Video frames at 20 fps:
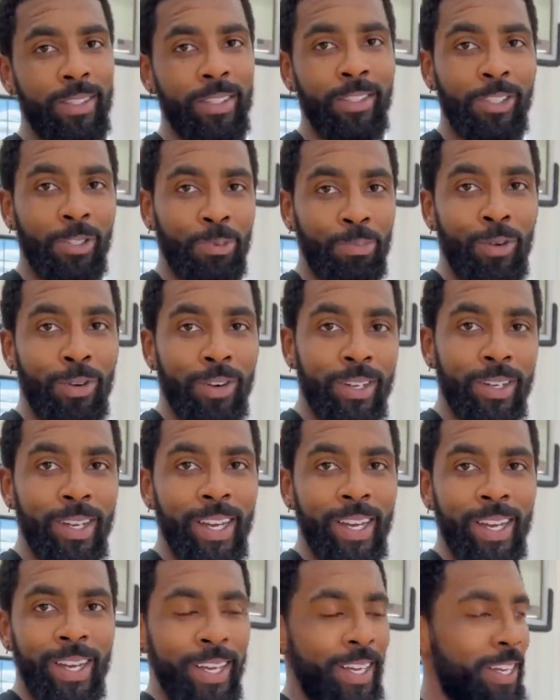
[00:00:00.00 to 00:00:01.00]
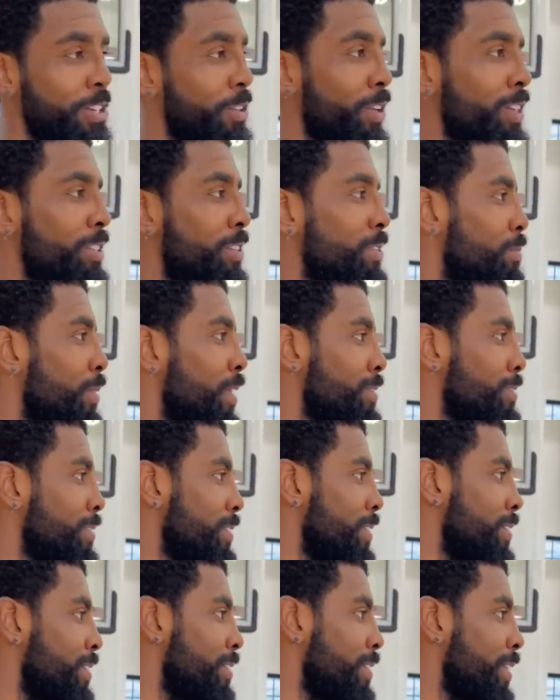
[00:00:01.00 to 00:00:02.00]
gagawin ni Kyrie Irving next
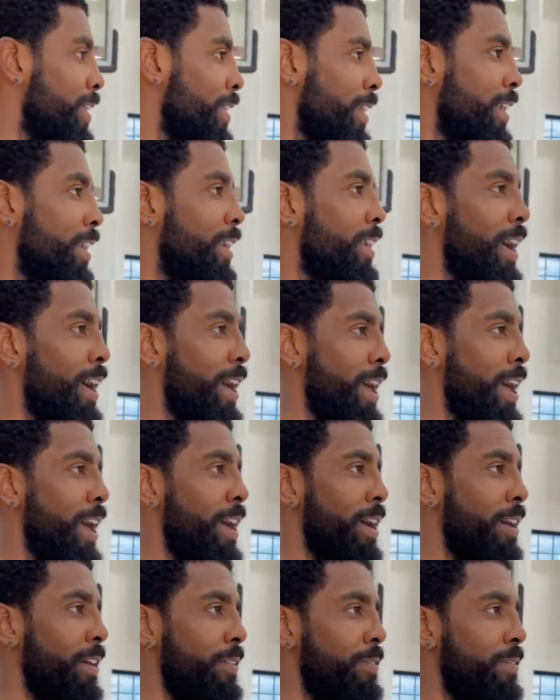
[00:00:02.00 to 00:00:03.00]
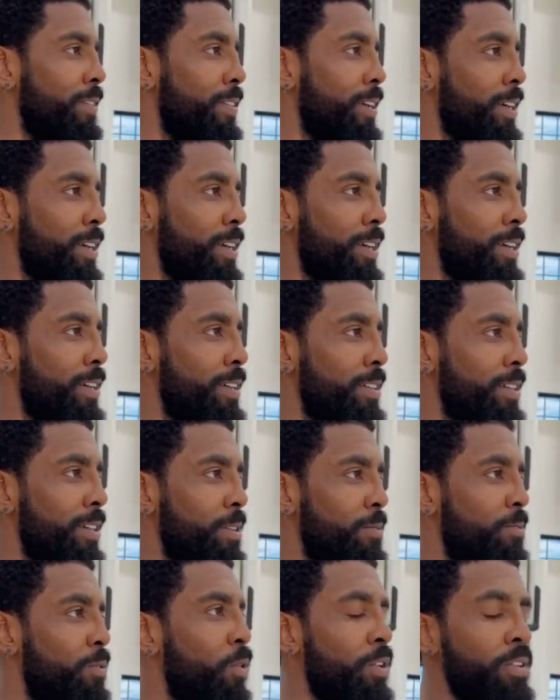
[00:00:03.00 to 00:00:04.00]
off-season dahil magiging free agent
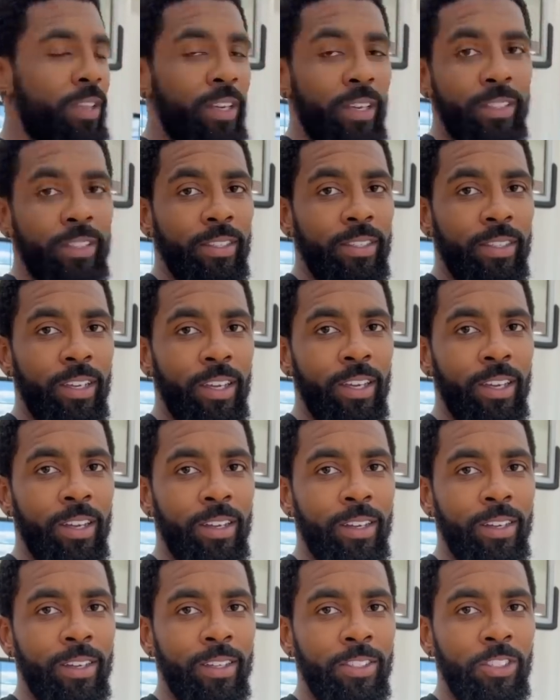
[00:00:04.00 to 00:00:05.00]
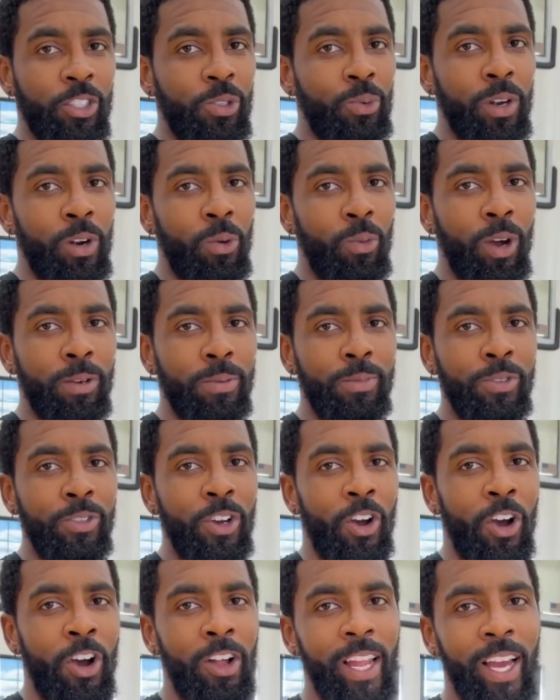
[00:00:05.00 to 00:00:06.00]
na nga siya.
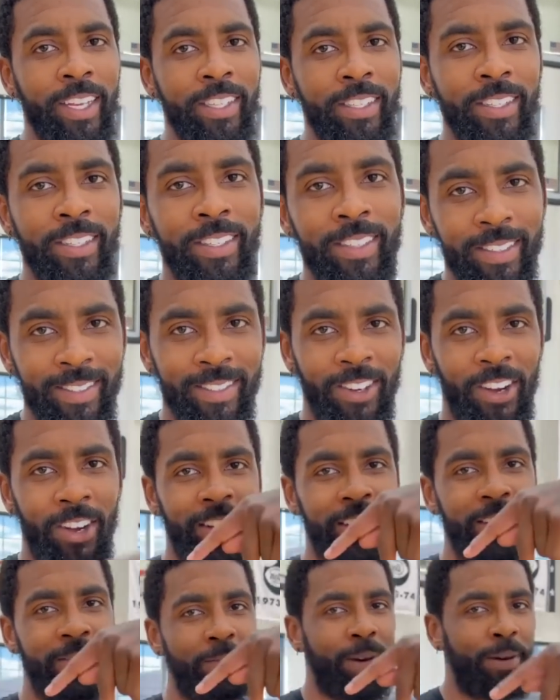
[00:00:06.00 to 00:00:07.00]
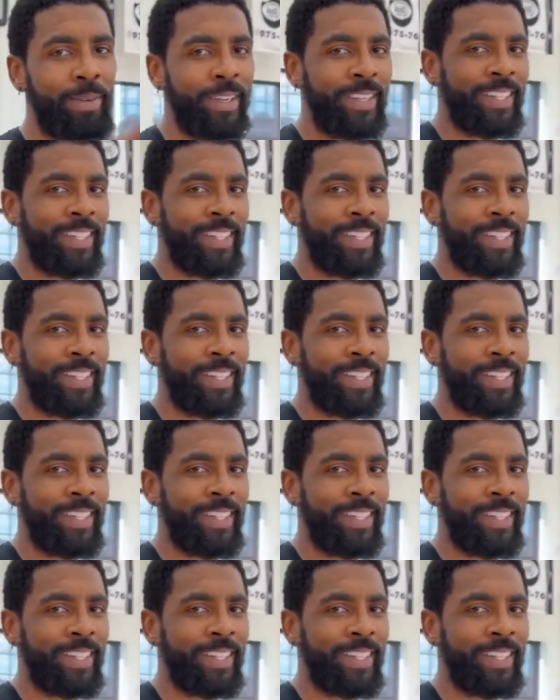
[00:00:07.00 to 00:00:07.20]
Well, alam nyo ba mga idol,